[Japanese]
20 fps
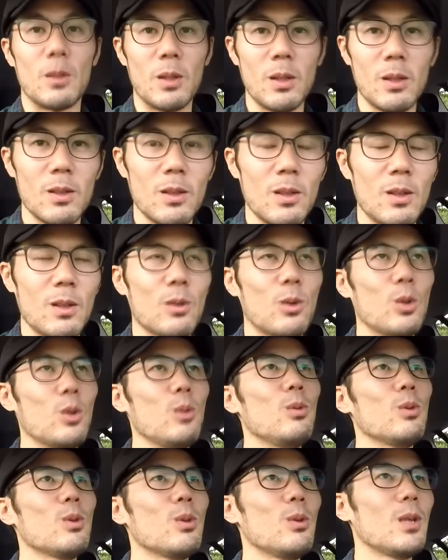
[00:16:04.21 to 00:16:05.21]
いよね。子
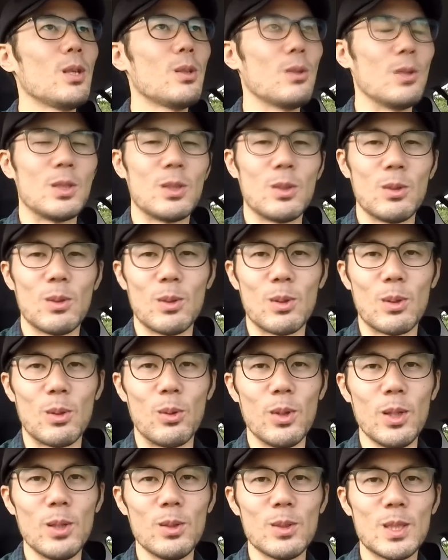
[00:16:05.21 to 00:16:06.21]
供と親と一緒にとって
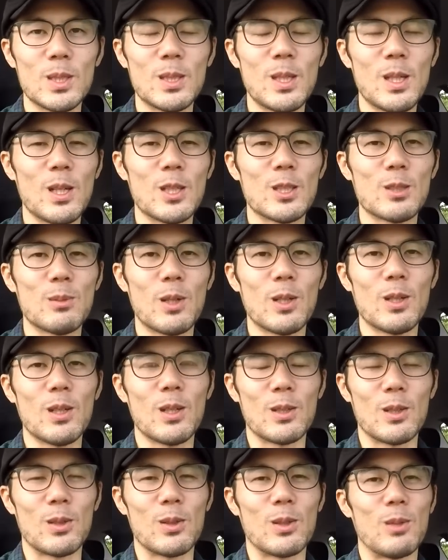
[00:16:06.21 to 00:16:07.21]
親の視線が集まらな
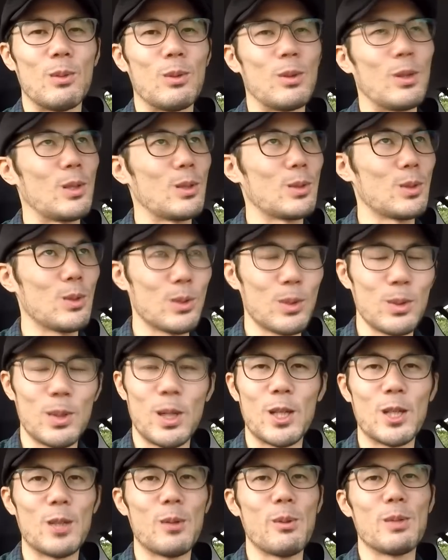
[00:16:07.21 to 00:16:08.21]
かった時は僕は早々
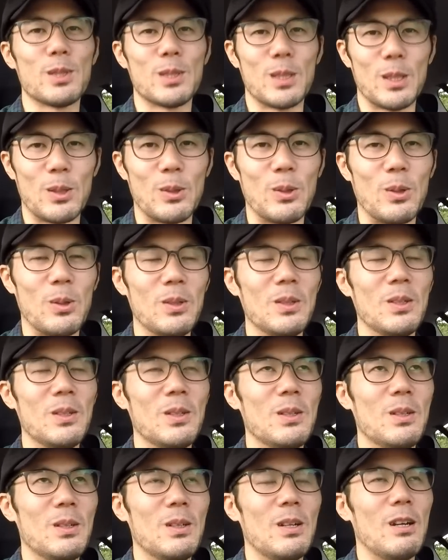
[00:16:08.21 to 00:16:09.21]
に諦めましたけど、
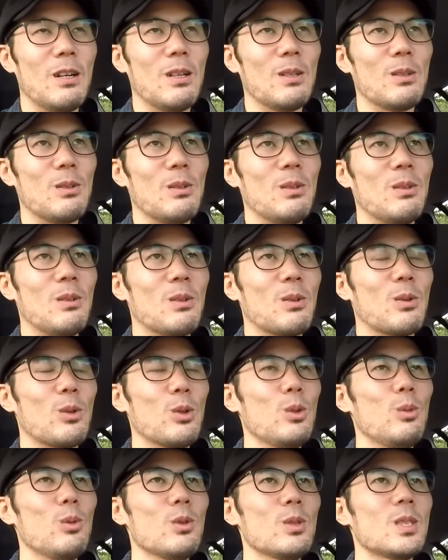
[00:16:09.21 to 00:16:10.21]
あの、
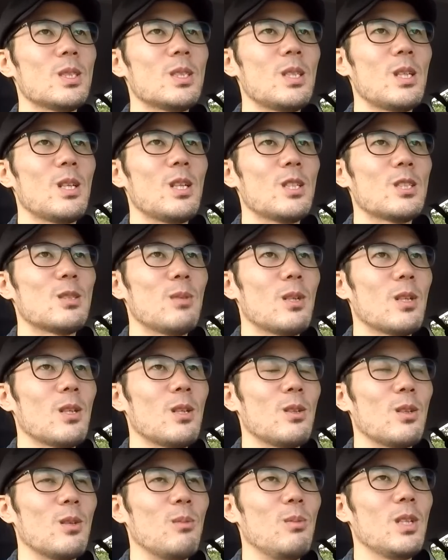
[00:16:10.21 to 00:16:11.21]
子供の視線が集まらな
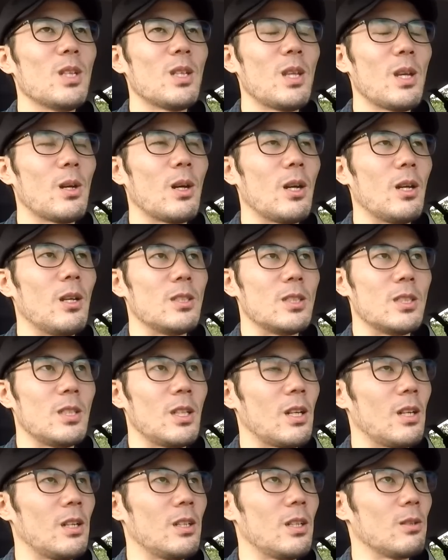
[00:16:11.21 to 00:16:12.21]
い時みんな手替え品
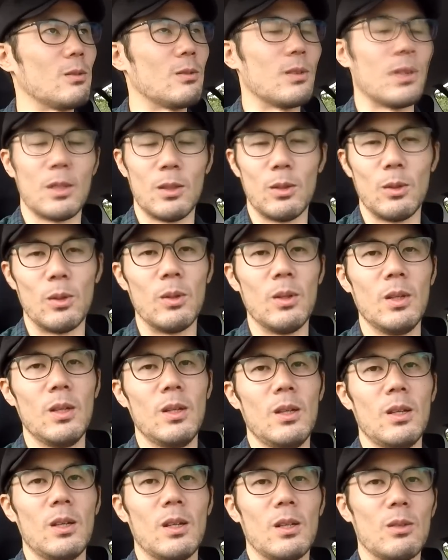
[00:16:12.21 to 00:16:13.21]
替えやるんだけど、
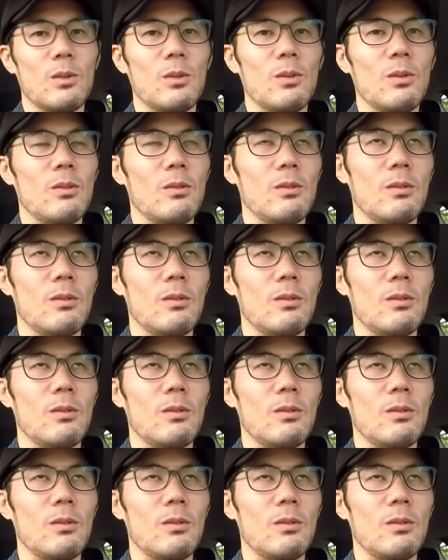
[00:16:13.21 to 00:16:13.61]
あの、